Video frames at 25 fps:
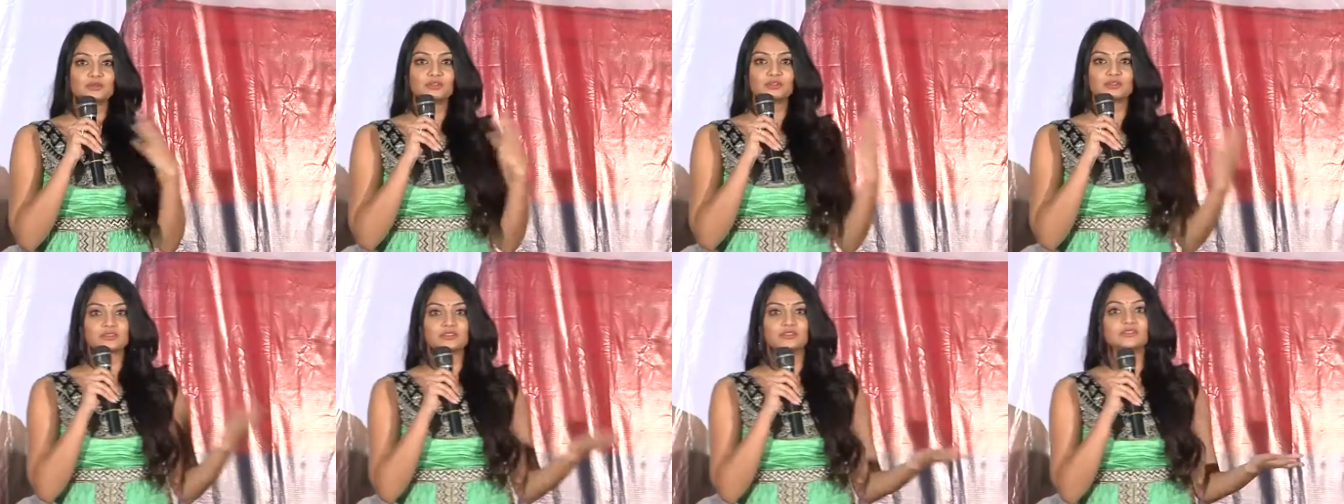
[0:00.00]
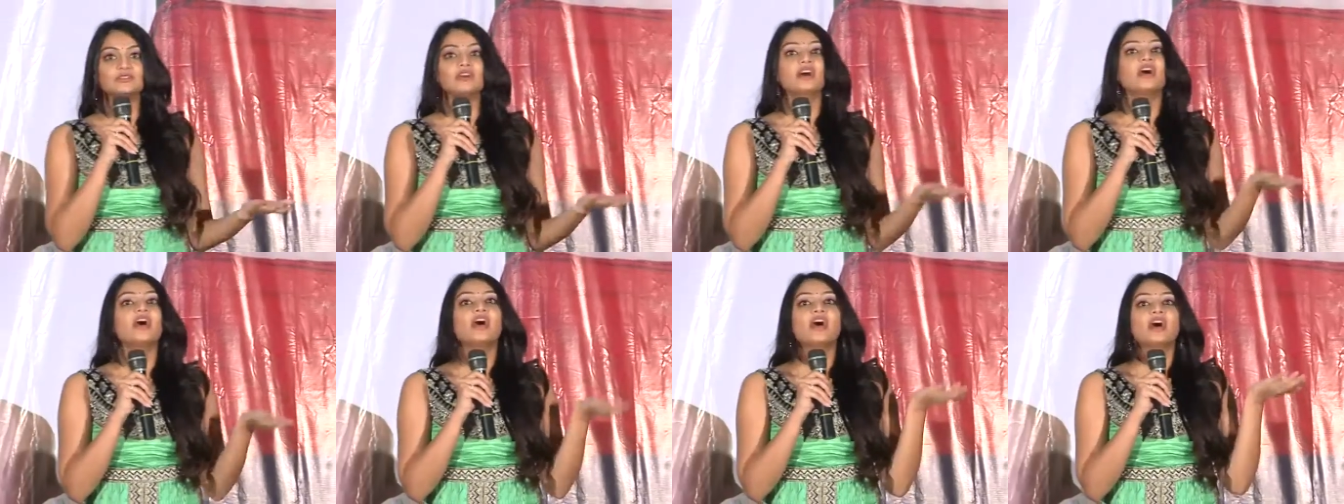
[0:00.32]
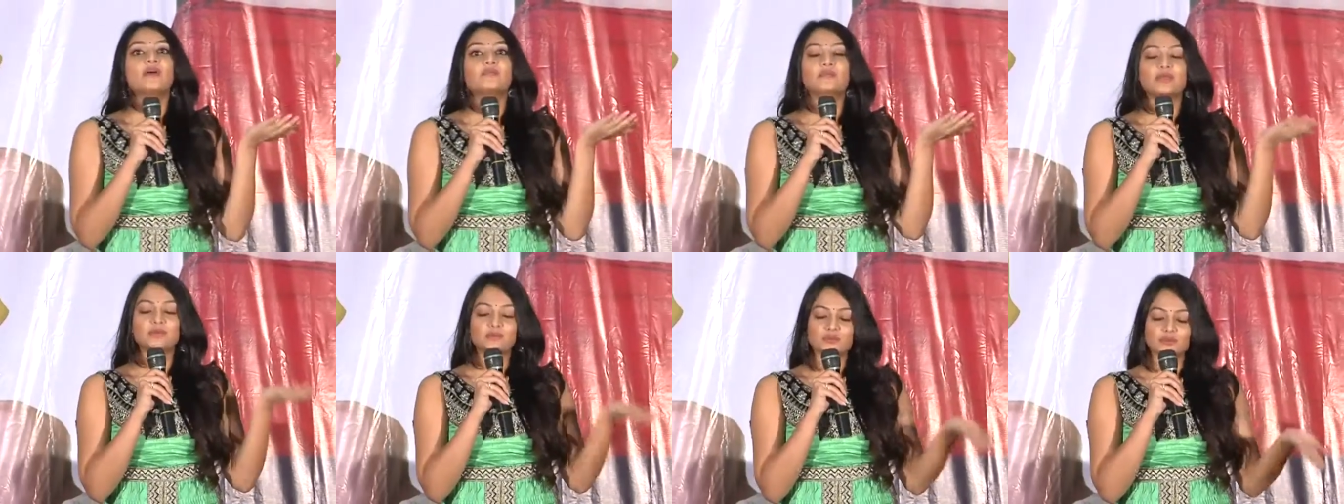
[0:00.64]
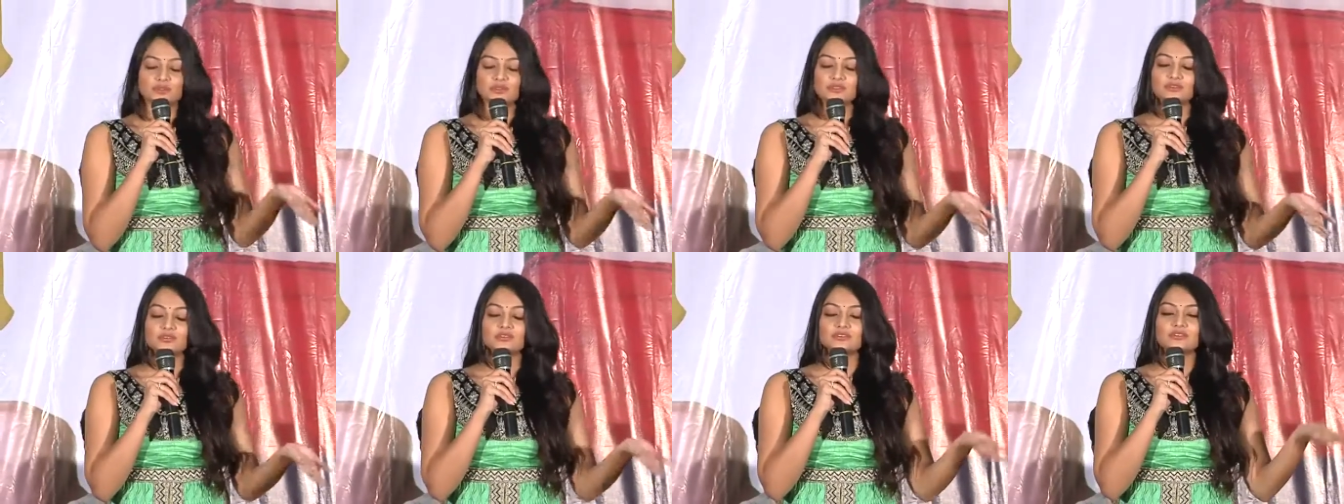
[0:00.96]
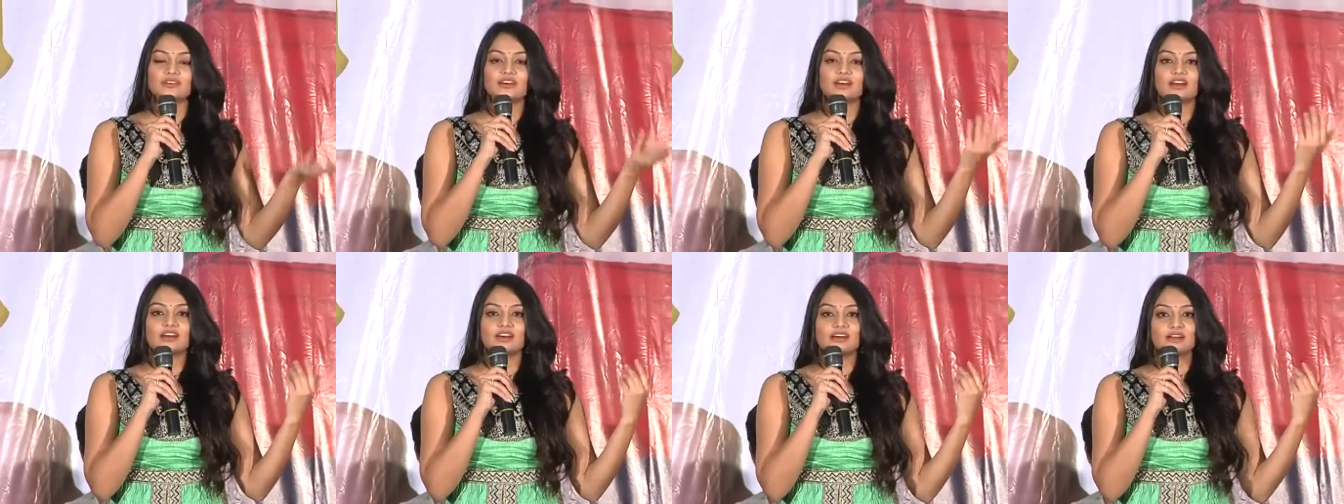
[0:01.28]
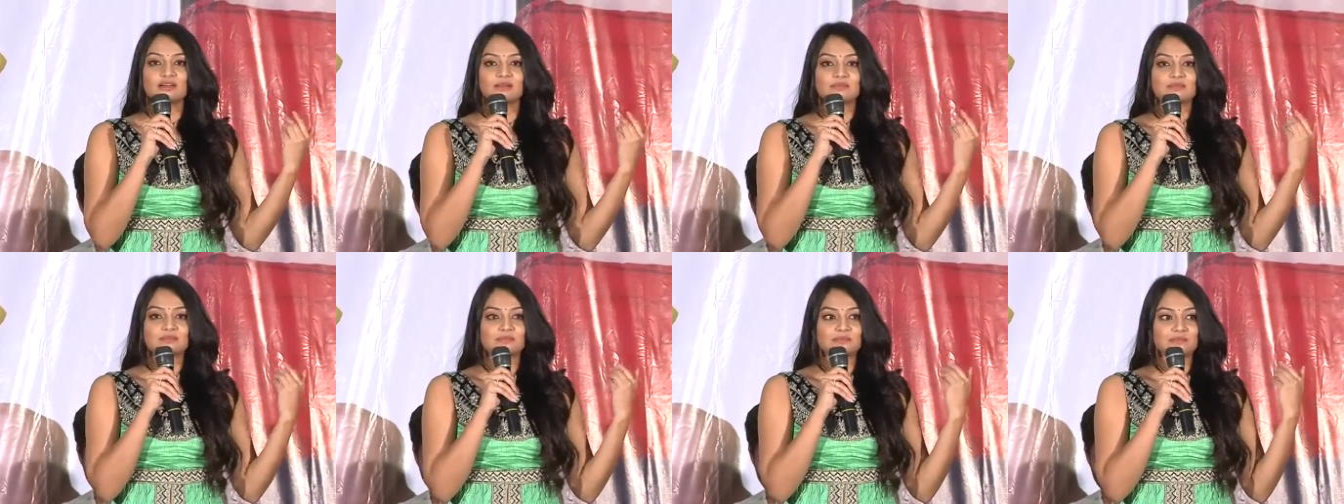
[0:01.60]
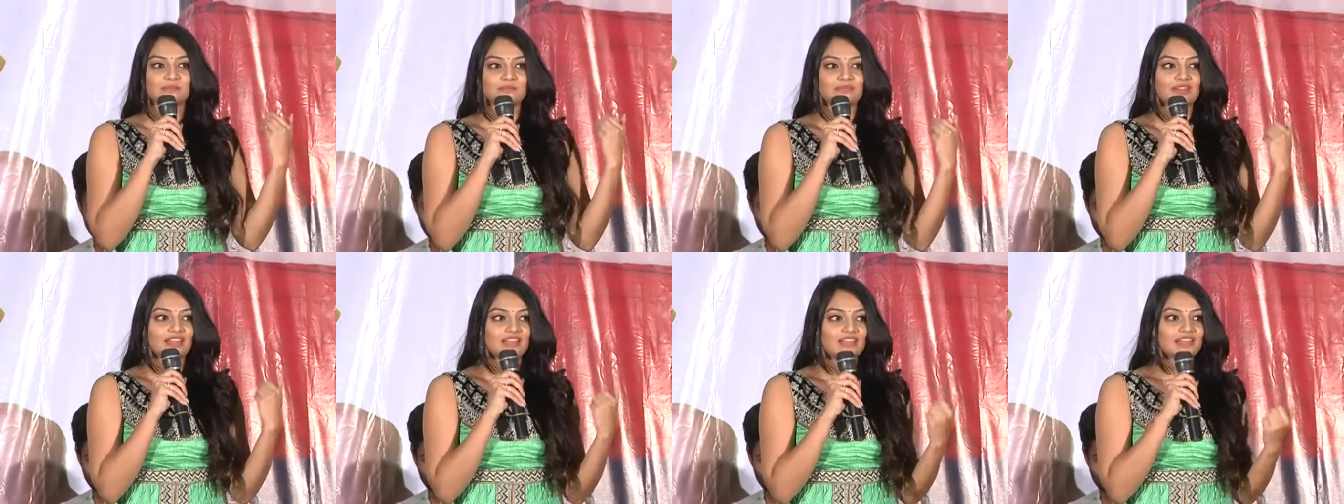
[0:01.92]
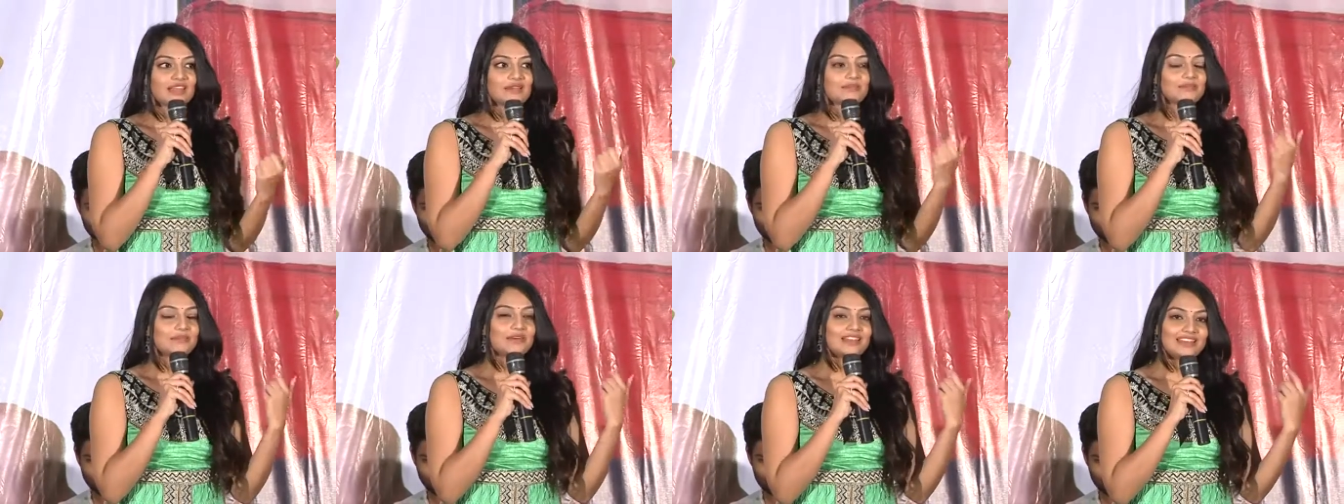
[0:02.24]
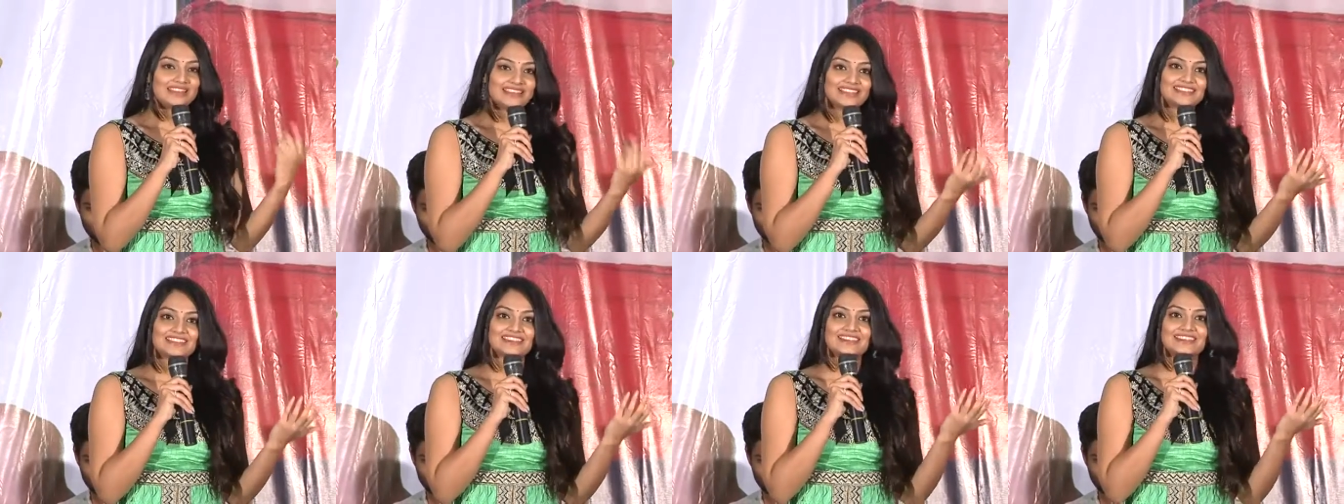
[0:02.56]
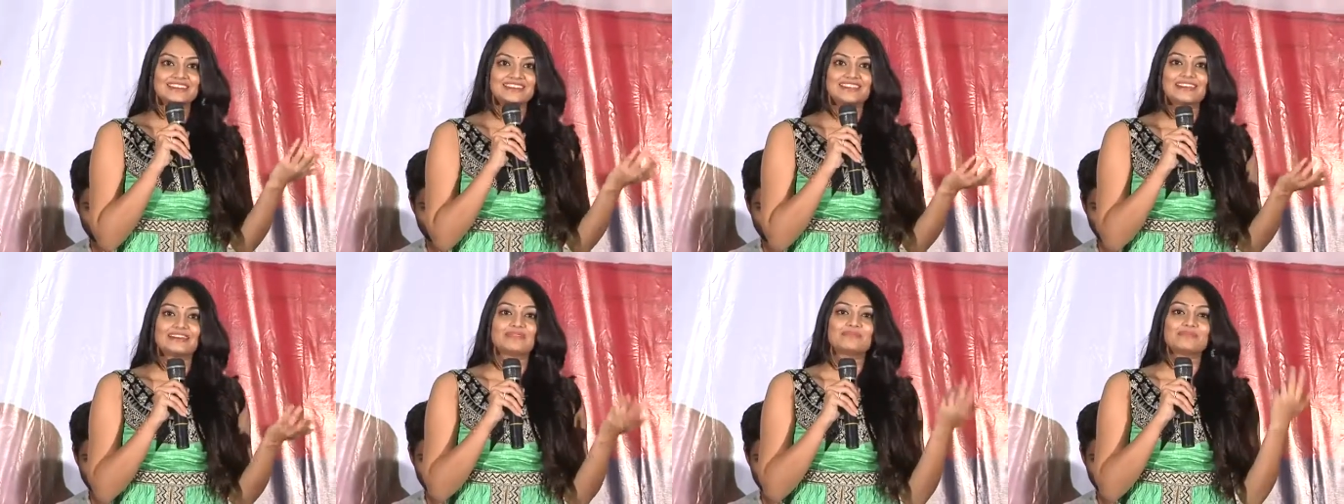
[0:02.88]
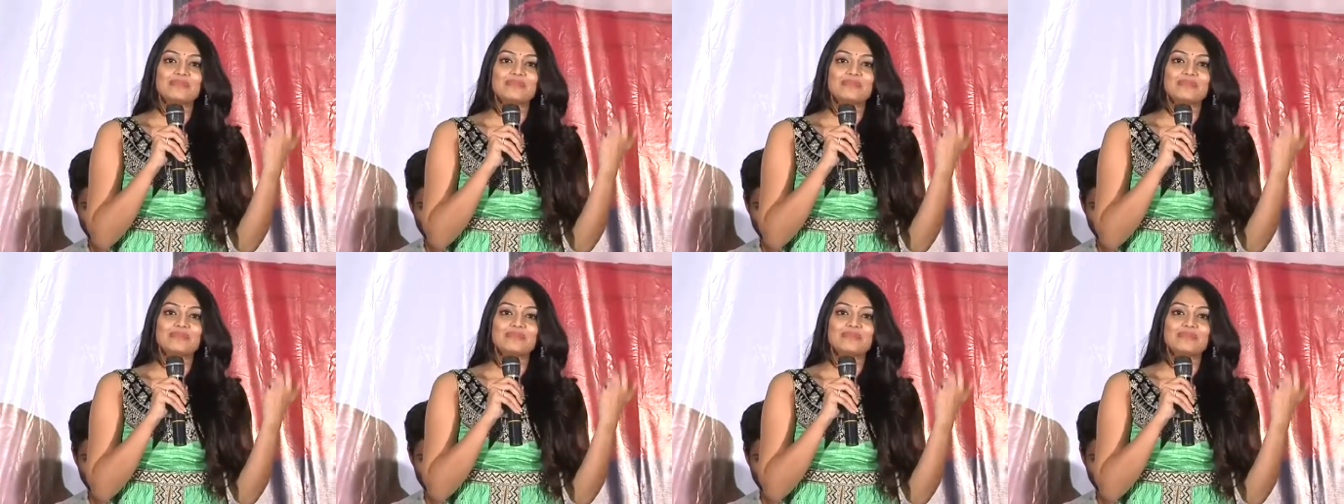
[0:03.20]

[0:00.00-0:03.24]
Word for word: ముందుకు మీ ముందు మళ్ళీ తట్